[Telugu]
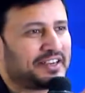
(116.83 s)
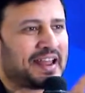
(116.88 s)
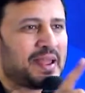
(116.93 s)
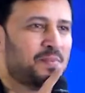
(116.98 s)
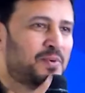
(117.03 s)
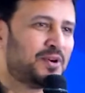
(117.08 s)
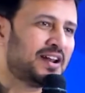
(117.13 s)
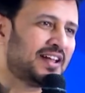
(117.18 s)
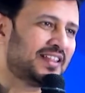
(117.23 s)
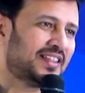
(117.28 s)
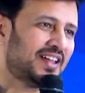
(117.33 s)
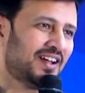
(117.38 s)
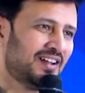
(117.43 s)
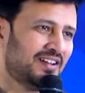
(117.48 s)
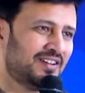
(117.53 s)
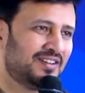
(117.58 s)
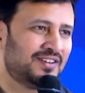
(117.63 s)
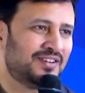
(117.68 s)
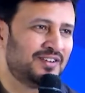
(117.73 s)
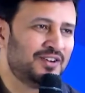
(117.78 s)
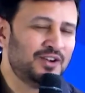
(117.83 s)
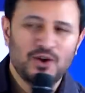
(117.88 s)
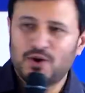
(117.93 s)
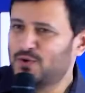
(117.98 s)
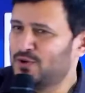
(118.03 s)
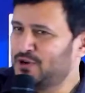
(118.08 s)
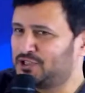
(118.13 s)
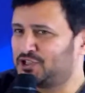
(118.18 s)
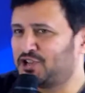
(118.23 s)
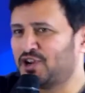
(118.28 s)
టైం ఉన్నదా
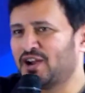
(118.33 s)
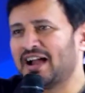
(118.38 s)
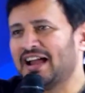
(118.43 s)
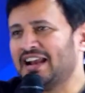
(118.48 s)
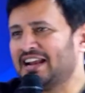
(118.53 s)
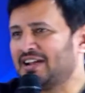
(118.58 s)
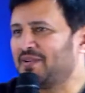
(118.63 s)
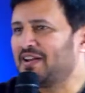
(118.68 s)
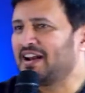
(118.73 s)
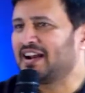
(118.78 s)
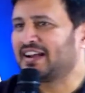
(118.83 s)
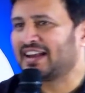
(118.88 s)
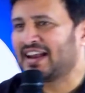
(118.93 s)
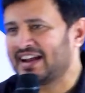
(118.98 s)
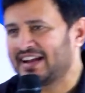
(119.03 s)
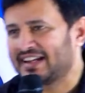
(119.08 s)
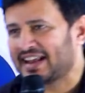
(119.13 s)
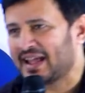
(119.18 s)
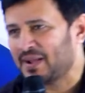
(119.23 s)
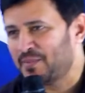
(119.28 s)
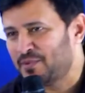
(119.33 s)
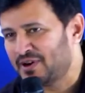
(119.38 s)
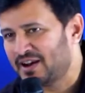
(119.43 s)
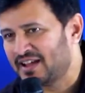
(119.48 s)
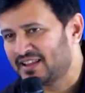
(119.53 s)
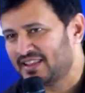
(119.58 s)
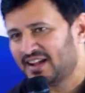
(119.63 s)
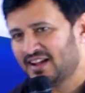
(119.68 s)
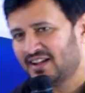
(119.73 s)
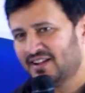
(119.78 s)
ఉద్యోగాలకు వెళ్ళటానికి టైం
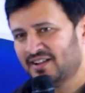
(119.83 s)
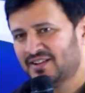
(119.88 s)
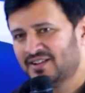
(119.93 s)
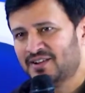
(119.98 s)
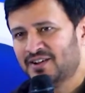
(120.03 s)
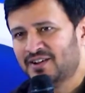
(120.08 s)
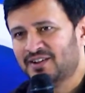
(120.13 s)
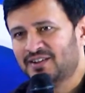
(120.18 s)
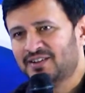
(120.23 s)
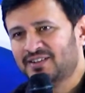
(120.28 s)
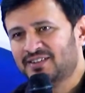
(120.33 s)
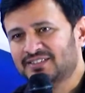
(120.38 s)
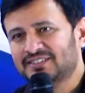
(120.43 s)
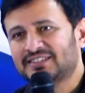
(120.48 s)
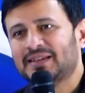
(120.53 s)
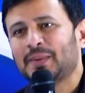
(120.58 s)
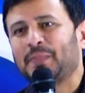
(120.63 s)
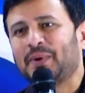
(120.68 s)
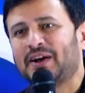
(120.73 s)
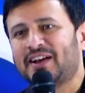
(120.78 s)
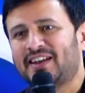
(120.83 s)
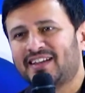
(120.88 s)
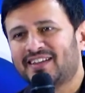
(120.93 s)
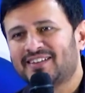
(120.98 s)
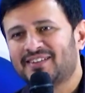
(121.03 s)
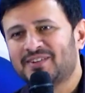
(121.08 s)
ఉన్నదా చెప్పండి